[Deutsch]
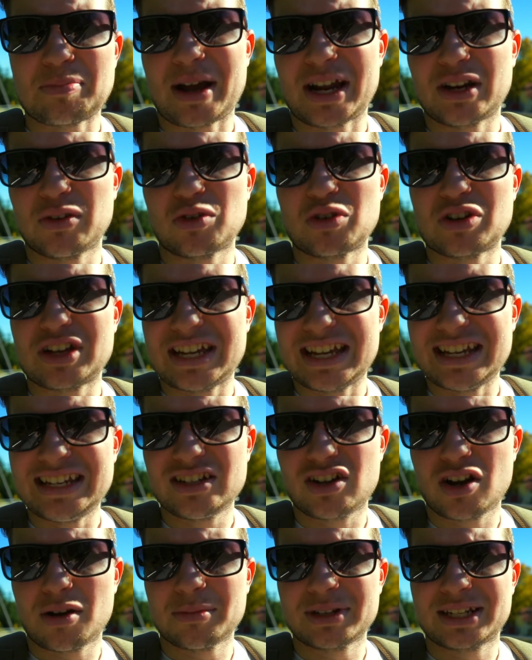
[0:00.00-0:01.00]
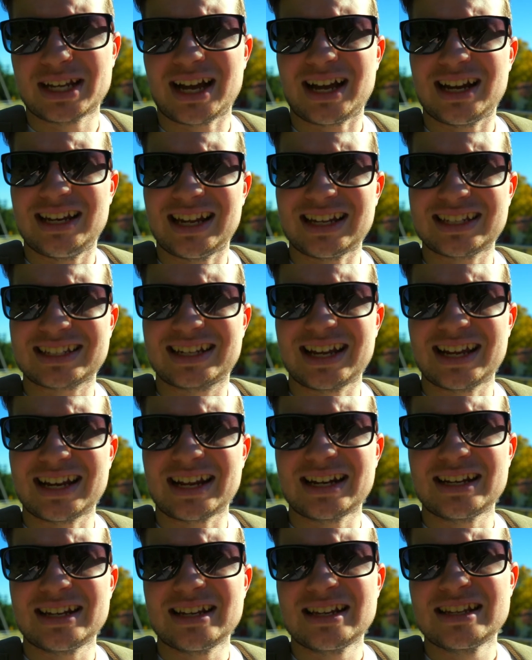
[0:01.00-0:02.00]
Meinung in die Kommentare, lasst gerne
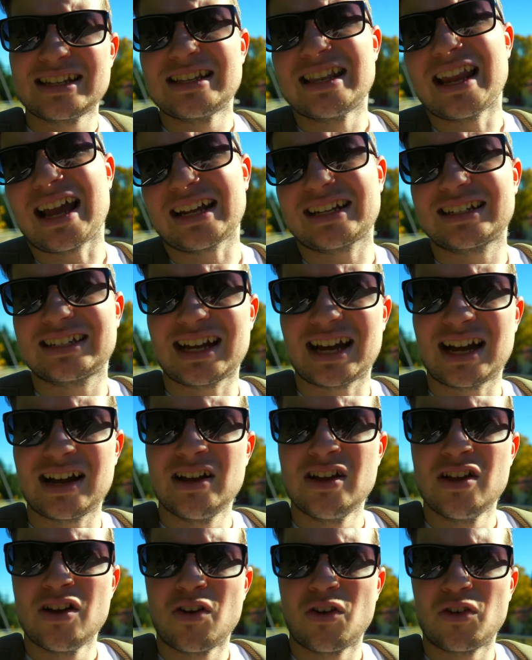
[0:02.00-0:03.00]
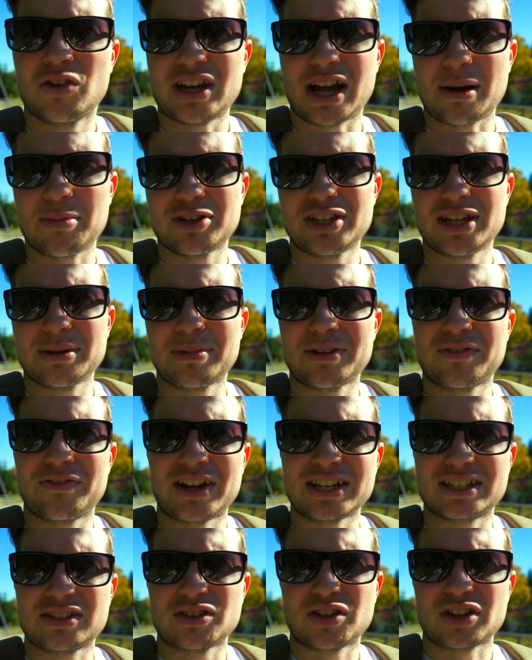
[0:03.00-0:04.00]
ein Like da und abonniert mich,
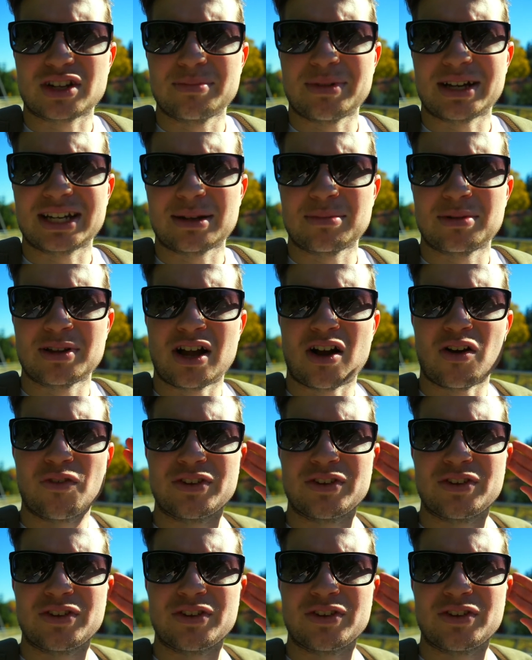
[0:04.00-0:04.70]
falls ihr es noch gemacht habt.